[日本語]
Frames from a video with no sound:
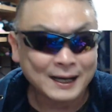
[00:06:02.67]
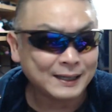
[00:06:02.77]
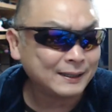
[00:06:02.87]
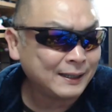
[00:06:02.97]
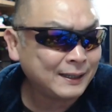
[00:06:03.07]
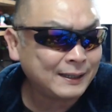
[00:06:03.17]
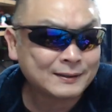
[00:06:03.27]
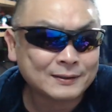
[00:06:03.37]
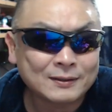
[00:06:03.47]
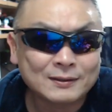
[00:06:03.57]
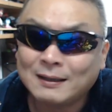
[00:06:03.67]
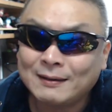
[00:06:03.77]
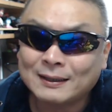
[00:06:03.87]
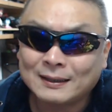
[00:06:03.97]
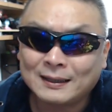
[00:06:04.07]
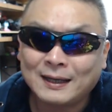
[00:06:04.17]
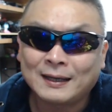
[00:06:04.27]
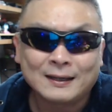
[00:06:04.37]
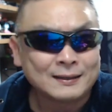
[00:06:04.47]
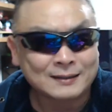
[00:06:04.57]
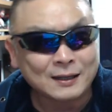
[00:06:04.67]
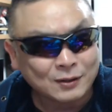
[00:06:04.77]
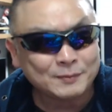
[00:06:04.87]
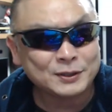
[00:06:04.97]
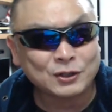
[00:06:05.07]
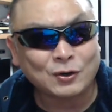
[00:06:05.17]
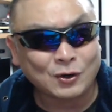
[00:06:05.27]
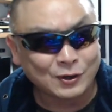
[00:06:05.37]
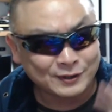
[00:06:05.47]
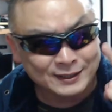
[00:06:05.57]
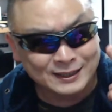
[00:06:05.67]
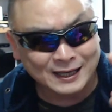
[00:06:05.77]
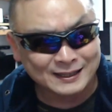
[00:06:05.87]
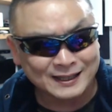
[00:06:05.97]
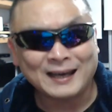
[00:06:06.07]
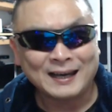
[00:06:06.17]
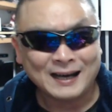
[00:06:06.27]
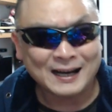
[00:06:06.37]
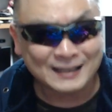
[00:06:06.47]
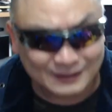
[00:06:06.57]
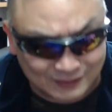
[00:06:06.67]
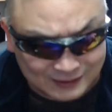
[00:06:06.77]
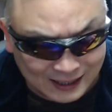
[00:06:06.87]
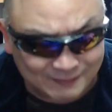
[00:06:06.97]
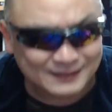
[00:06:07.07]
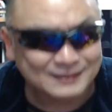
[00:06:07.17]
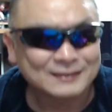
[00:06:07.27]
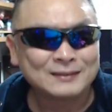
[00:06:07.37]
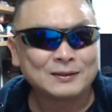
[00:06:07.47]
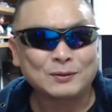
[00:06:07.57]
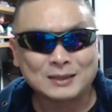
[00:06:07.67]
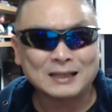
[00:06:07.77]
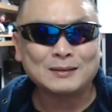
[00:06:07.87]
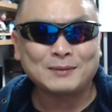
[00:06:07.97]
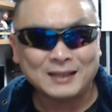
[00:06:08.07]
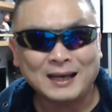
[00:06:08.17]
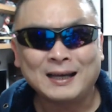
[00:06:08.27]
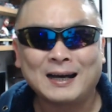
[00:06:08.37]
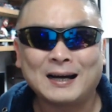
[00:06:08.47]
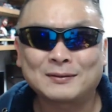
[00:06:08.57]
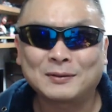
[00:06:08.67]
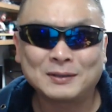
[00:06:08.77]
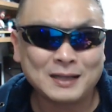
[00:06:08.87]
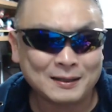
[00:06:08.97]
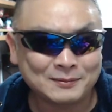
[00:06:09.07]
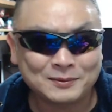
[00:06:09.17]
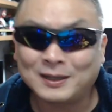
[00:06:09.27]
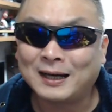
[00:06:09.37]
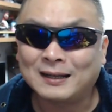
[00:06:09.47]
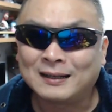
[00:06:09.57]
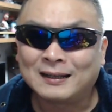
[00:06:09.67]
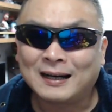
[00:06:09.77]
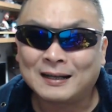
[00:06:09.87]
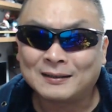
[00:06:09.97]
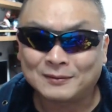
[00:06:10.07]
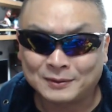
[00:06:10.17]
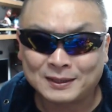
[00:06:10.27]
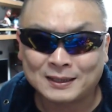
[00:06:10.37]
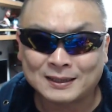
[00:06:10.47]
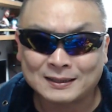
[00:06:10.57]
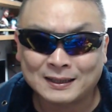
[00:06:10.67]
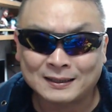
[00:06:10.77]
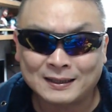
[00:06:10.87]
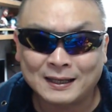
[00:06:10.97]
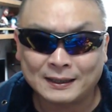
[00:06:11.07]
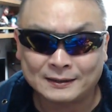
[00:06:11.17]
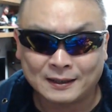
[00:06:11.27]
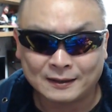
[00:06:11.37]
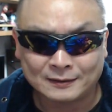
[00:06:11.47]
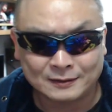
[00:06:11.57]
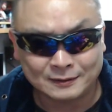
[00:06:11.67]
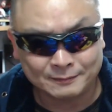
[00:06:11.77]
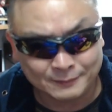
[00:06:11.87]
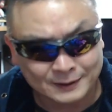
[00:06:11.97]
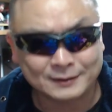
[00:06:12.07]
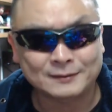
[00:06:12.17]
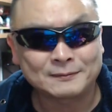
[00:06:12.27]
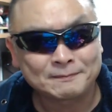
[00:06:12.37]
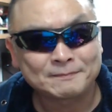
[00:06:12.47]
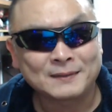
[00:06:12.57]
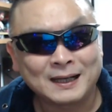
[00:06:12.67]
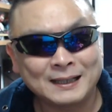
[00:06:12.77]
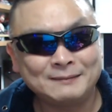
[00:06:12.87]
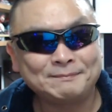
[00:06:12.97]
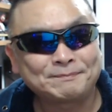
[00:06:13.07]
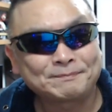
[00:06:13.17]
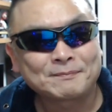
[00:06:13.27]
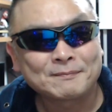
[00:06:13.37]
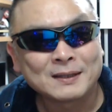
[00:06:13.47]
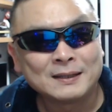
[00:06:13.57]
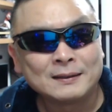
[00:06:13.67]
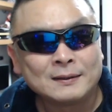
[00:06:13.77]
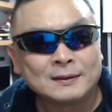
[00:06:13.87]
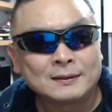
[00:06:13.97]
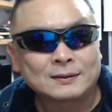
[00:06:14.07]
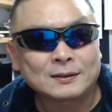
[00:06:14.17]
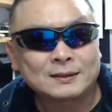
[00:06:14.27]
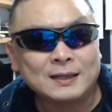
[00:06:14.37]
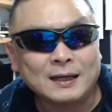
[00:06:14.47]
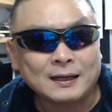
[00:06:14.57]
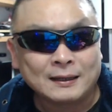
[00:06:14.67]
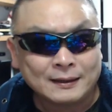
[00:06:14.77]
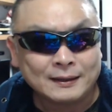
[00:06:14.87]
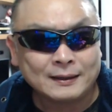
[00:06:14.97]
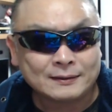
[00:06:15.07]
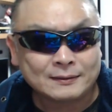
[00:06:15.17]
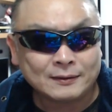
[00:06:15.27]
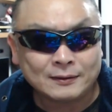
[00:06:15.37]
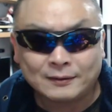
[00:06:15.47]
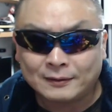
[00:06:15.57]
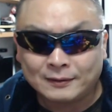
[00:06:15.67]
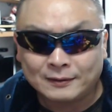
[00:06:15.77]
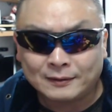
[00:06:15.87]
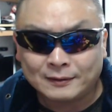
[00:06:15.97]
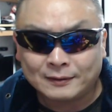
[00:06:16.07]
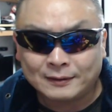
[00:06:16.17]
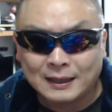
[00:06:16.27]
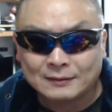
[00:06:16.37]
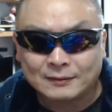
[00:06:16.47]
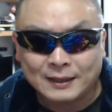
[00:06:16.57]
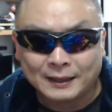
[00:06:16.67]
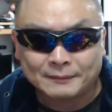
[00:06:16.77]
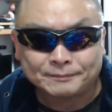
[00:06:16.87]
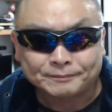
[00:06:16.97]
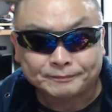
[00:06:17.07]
はい。えー、っと、そんなわけでね、タレコミ情報2件ね、ありがとうございます。お二人ともね、ハンドルネームは、あの、伏せさせていただきます。はい。そして、えー、っと、あとね、